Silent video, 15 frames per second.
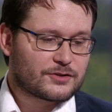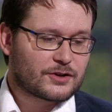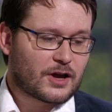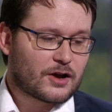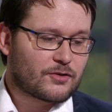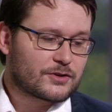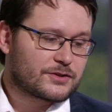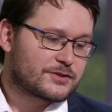до
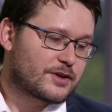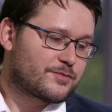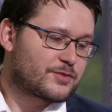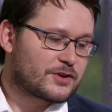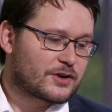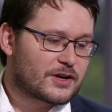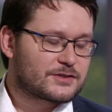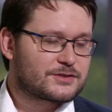какой-то
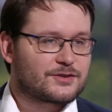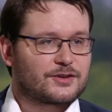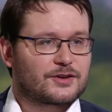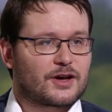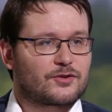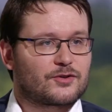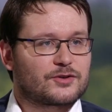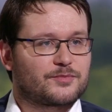степени разные, до
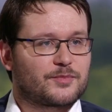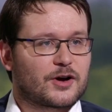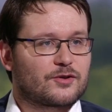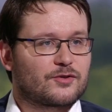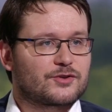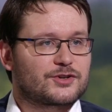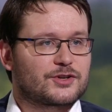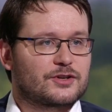какой-то
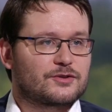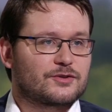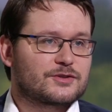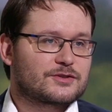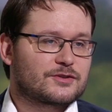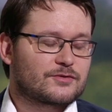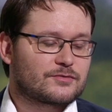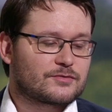похожие. То
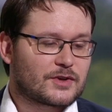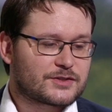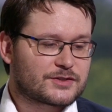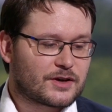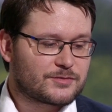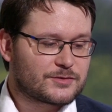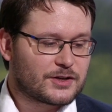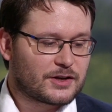есть, ну, на
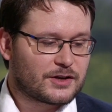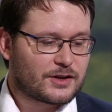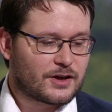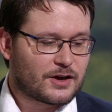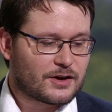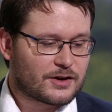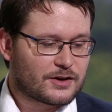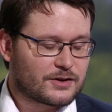самом деле
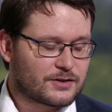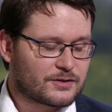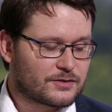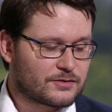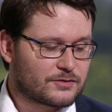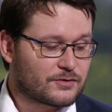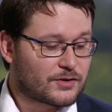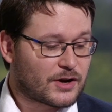
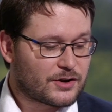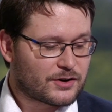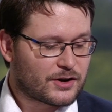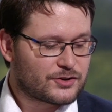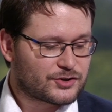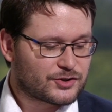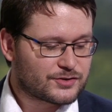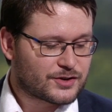я... Ну,
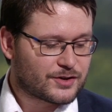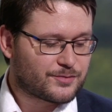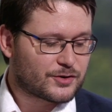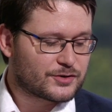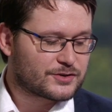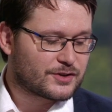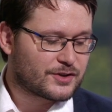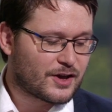раньше
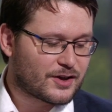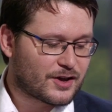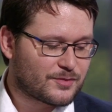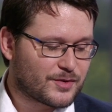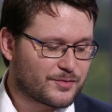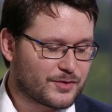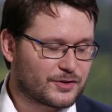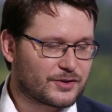просто я
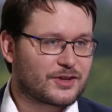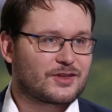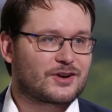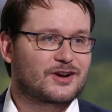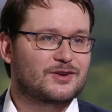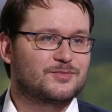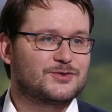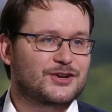как бы был
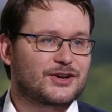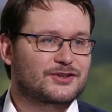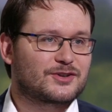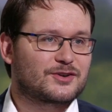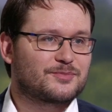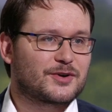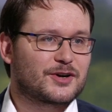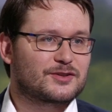генеральным
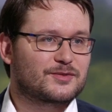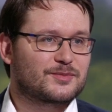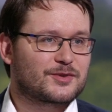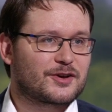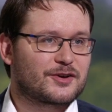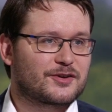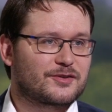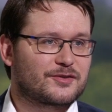директором, поэтому у
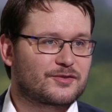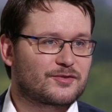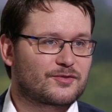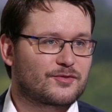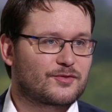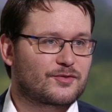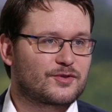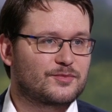меня
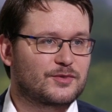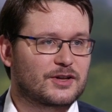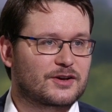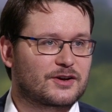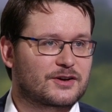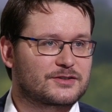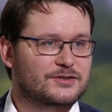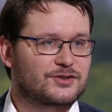роль
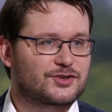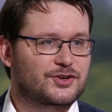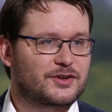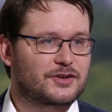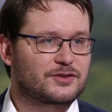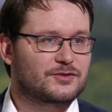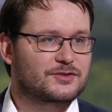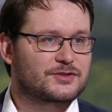была гораздо
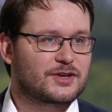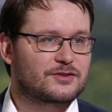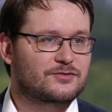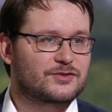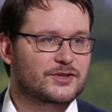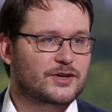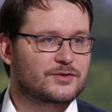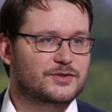шире. То есть я
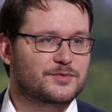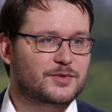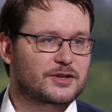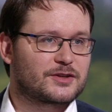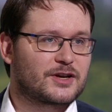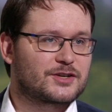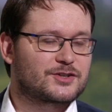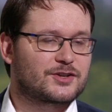отвечал за
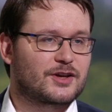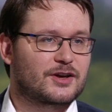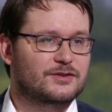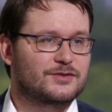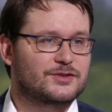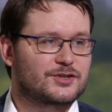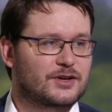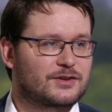продажи, я
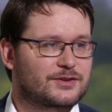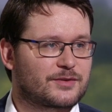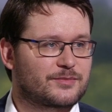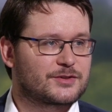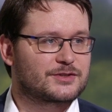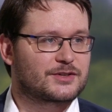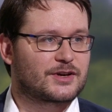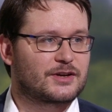отвечал
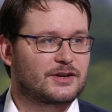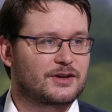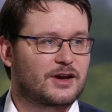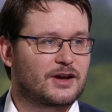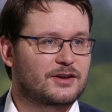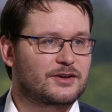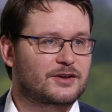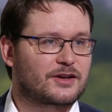там и за
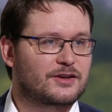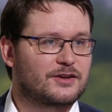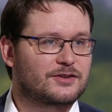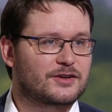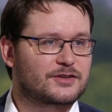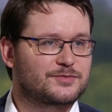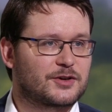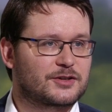легальные
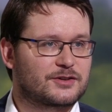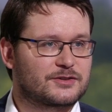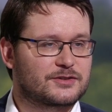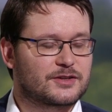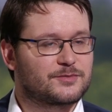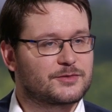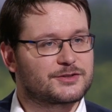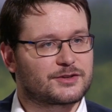какие-то аспекты, и
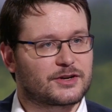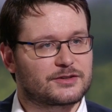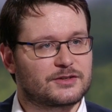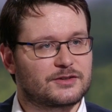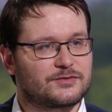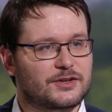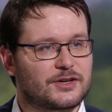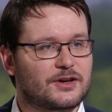за
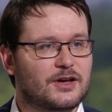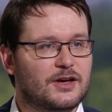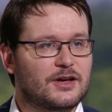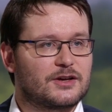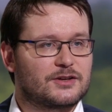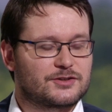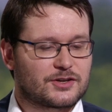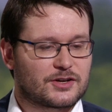административные.
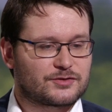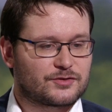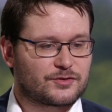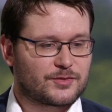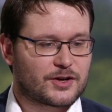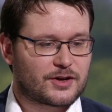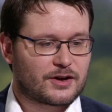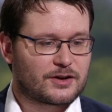Сейчас вот
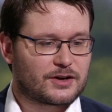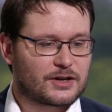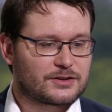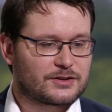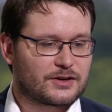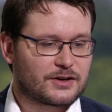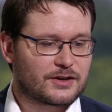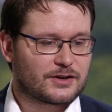у меня
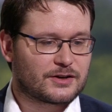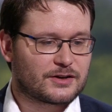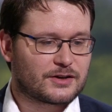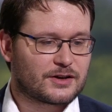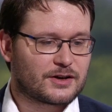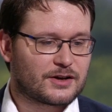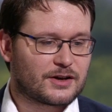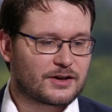конкретно
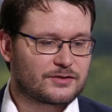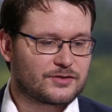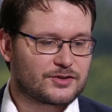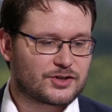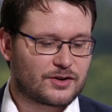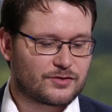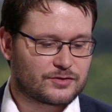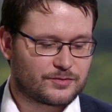а,
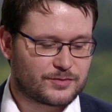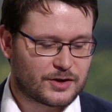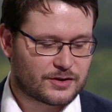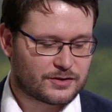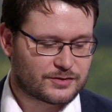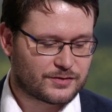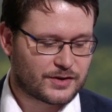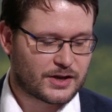отвечают, вот у
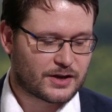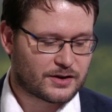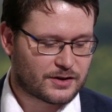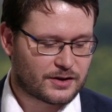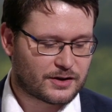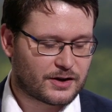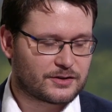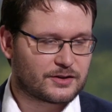меня своя
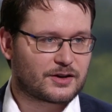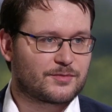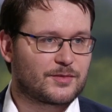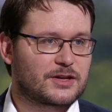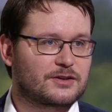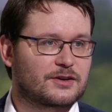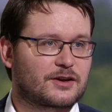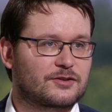какая-то
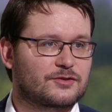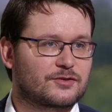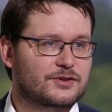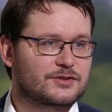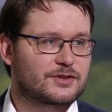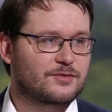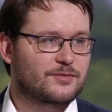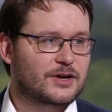команда,
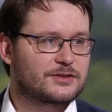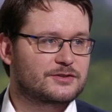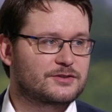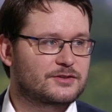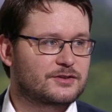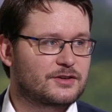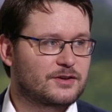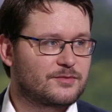которая занимается
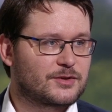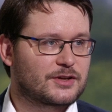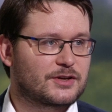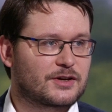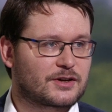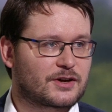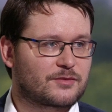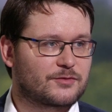
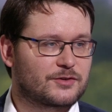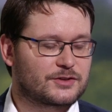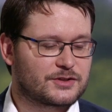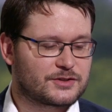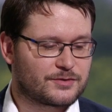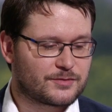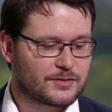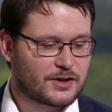именно как бы вот
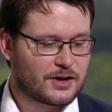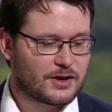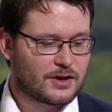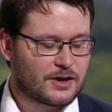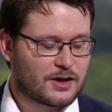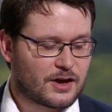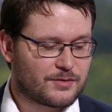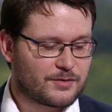этим
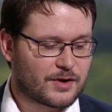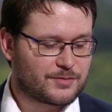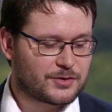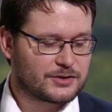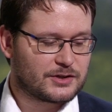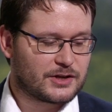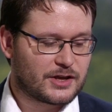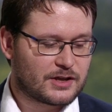а,
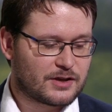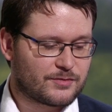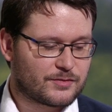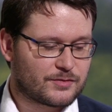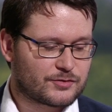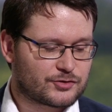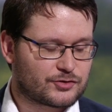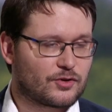
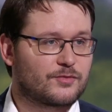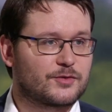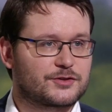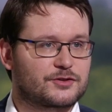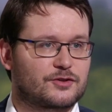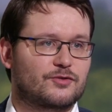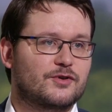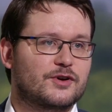определением, что мы
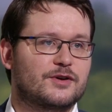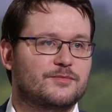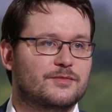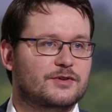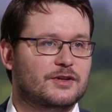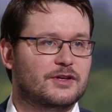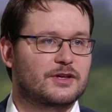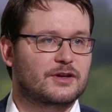строим,
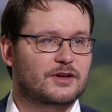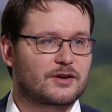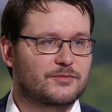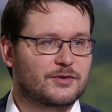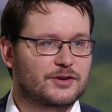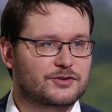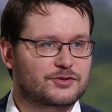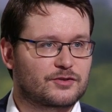и как
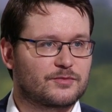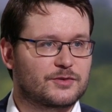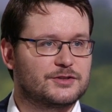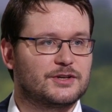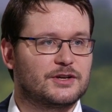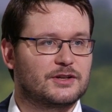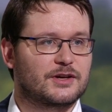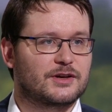бы что мы
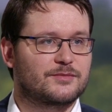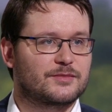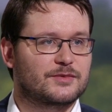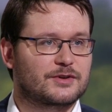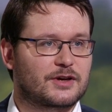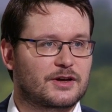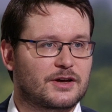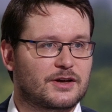делаем,
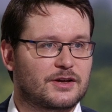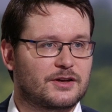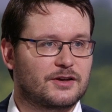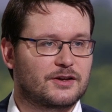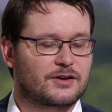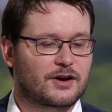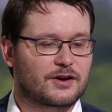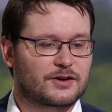а,
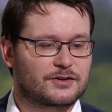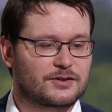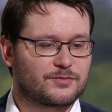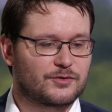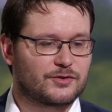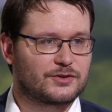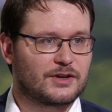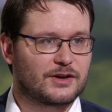и как это
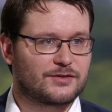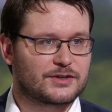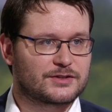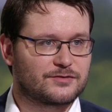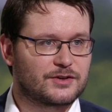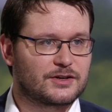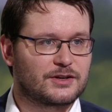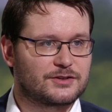будет для
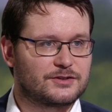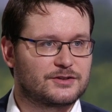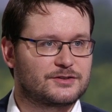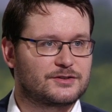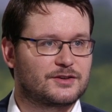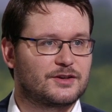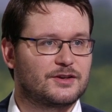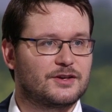вас
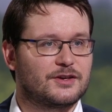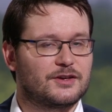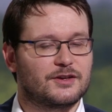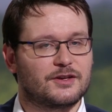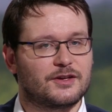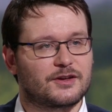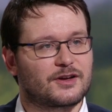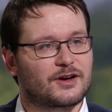выглядеть,
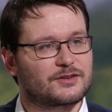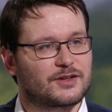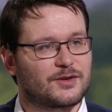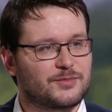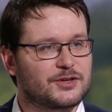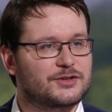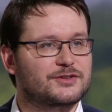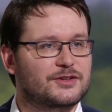и, и как
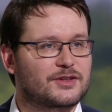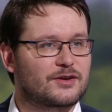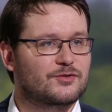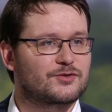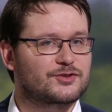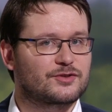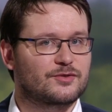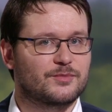добиться
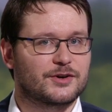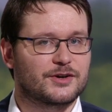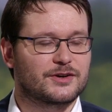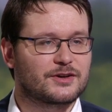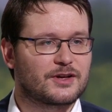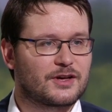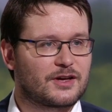того, чтобы